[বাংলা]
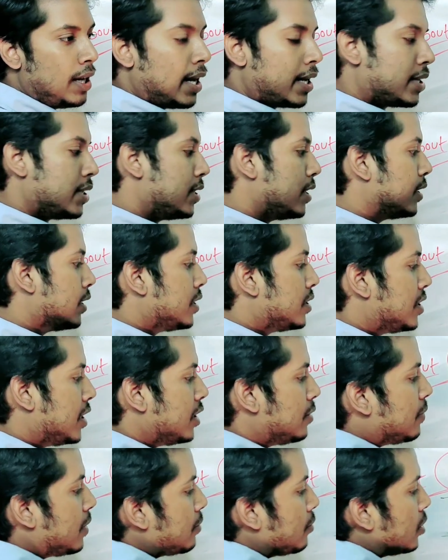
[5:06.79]
একই সাথে
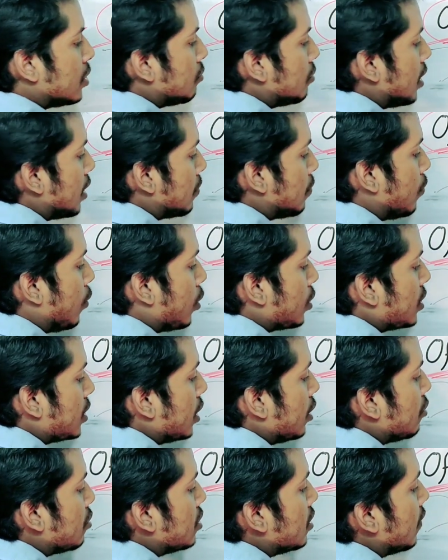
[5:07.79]
স্টেটম্যান বলতে ওনার পদ
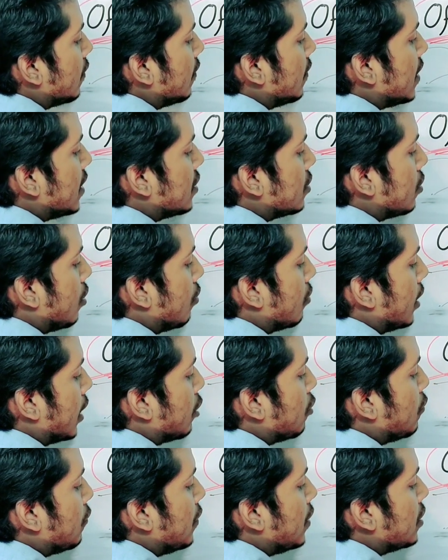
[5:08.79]
ছিল হচ্ছে ভিসকন্ট
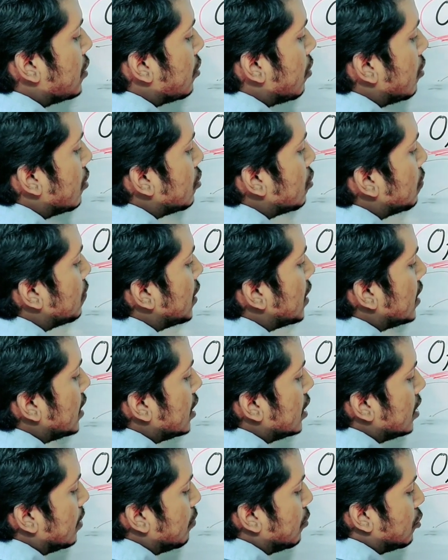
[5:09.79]
এখন ভিসকন্ট তোমরা
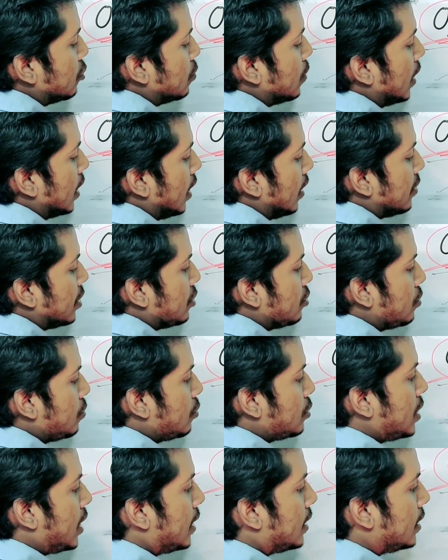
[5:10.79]
জিনিসটা বুঝবা না আমি একটু
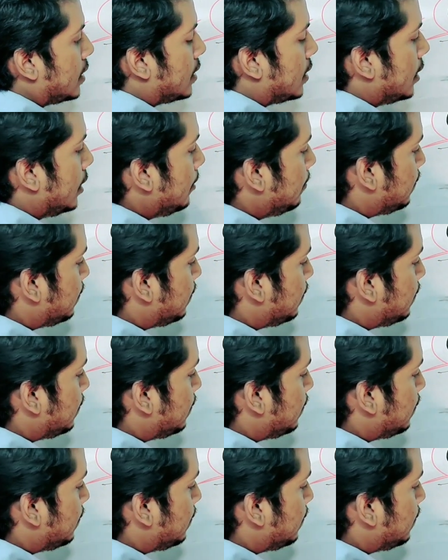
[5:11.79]
বুঝাই দিচ্ছি